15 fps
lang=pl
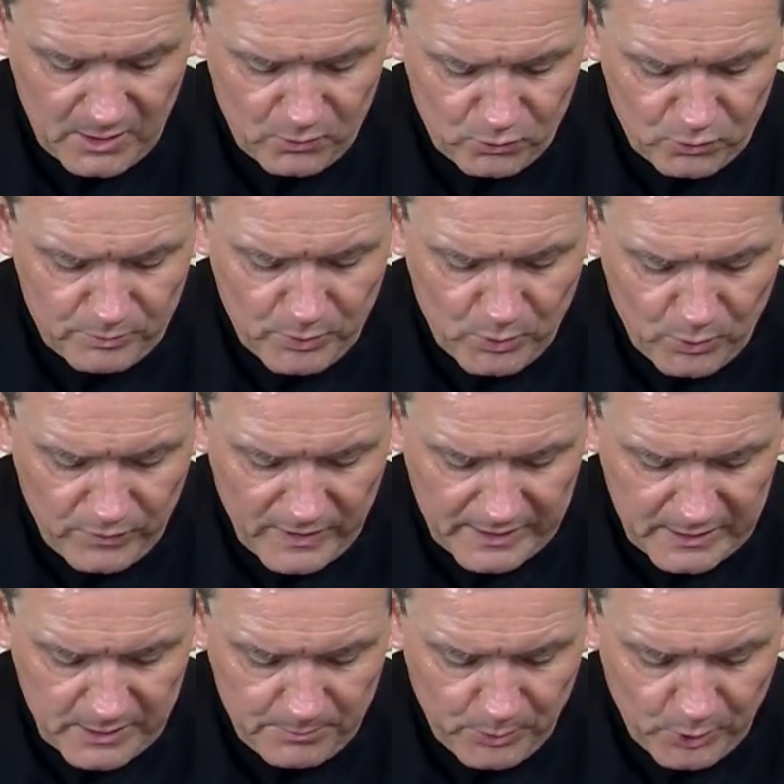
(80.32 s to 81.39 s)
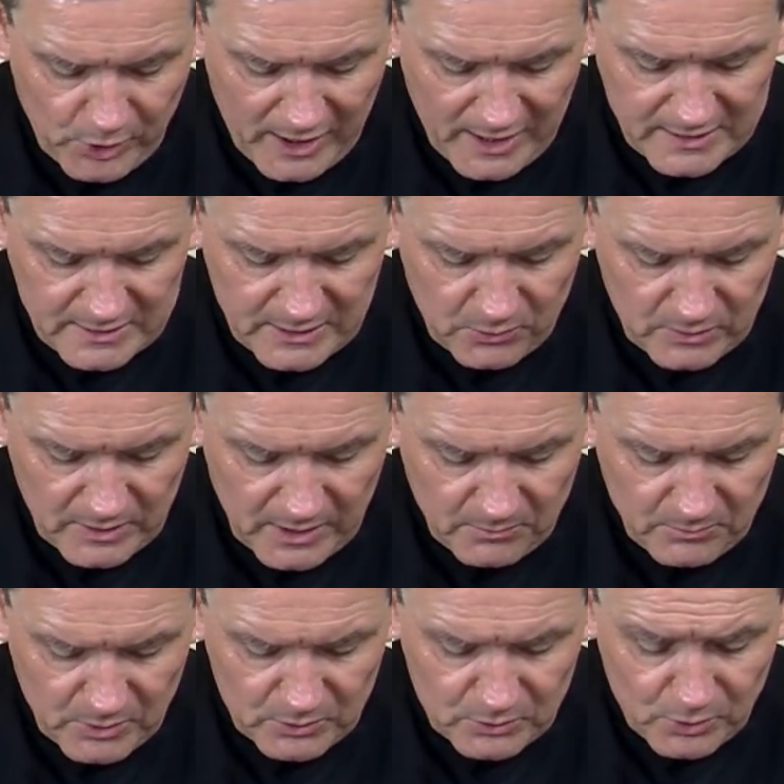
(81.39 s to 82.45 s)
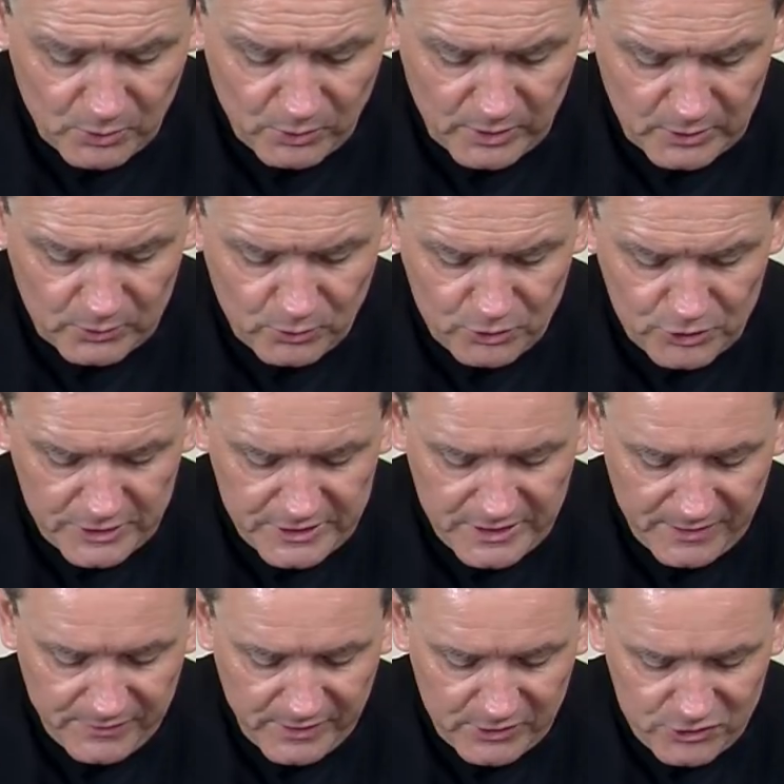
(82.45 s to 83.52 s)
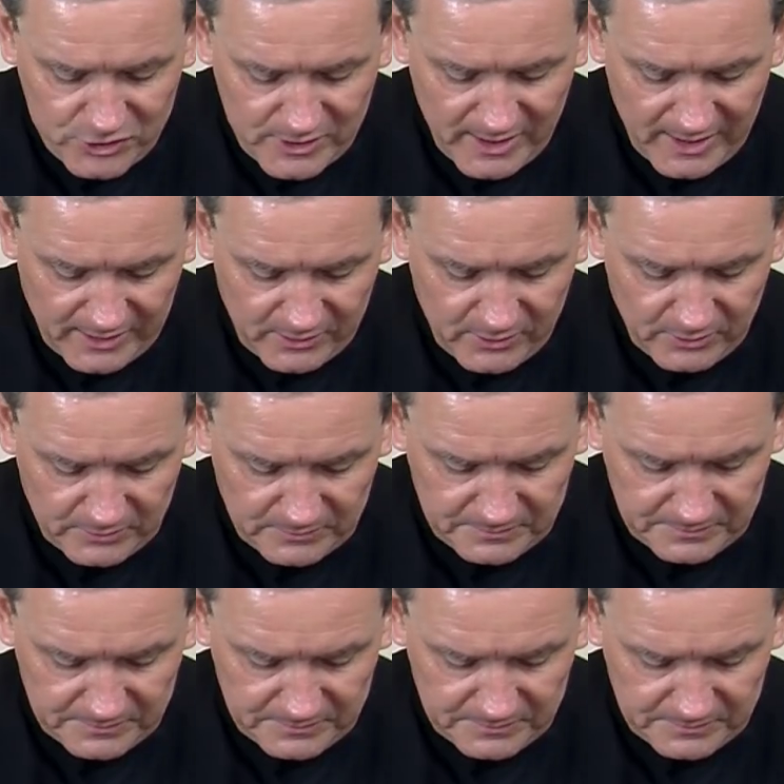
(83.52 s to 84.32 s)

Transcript: Umiłowany pokazał nam drogę do życia wiecznego.